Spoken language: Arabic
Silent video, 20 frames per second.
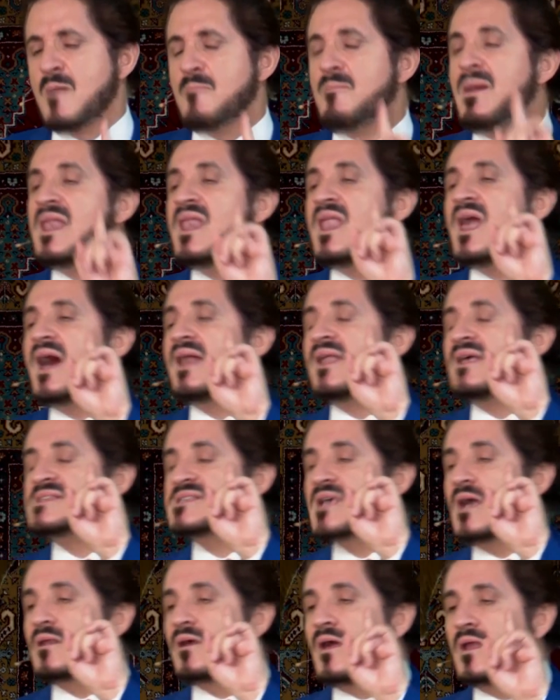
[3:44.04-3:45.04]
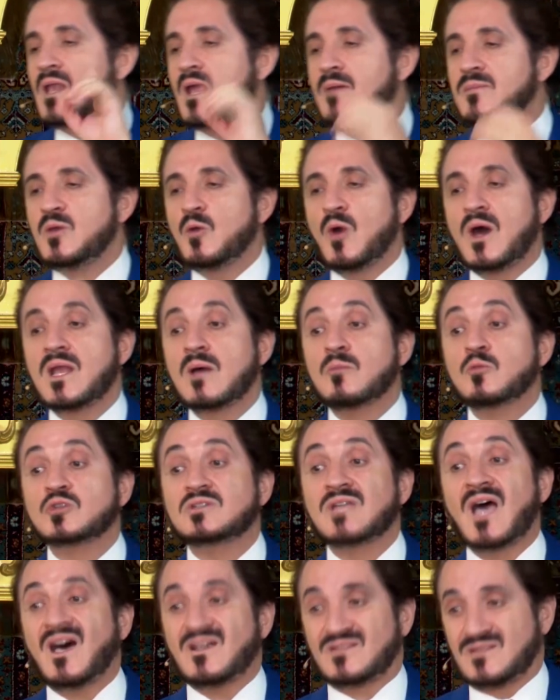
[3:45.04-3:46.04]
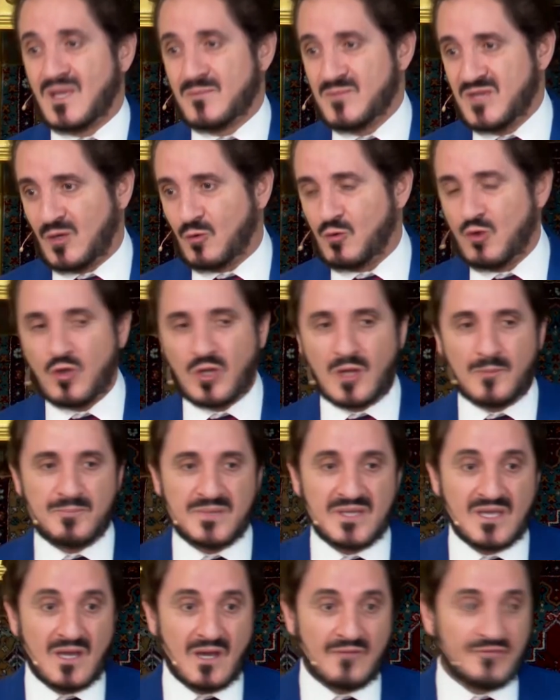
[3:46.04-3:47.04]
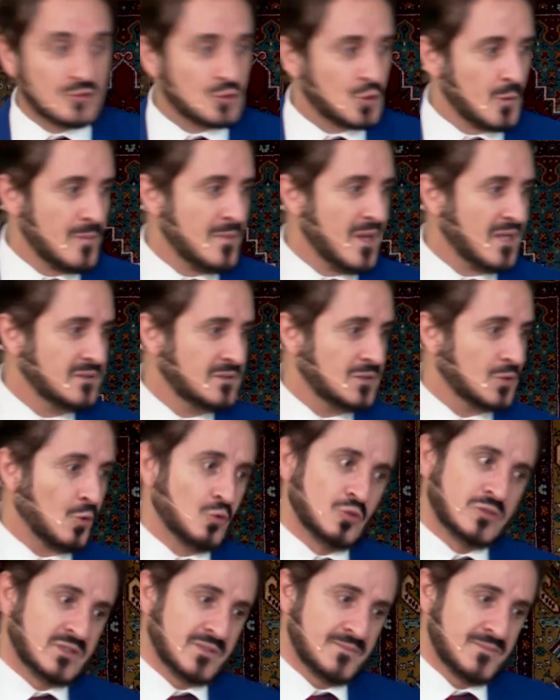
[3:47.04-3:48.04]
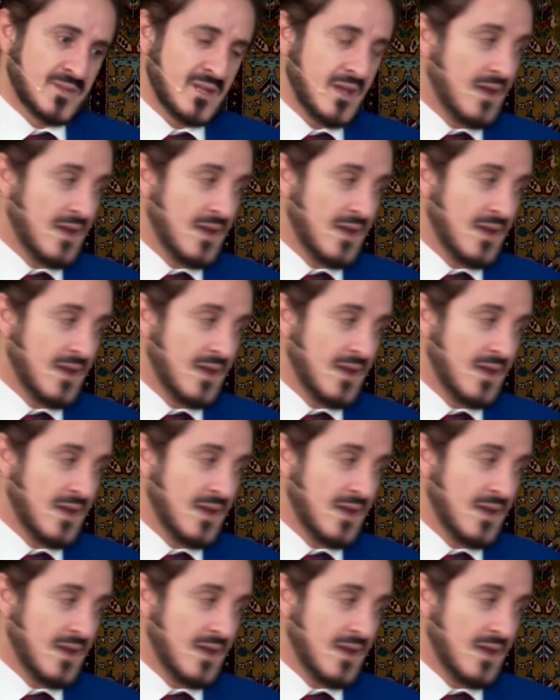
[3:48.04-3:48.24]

بل أنا سألقى الله به وأنا مرتاح الضمير أقول يا ربي أفضت بما عندي قلت